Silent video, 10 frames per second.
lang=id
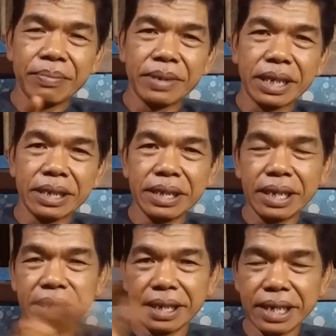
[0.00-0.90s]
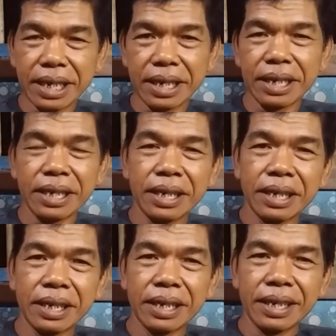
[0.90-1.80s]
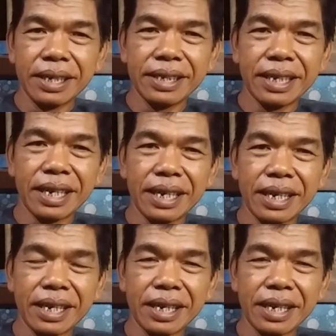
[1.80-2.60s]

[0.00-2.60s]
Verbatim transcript: baratnya yang yang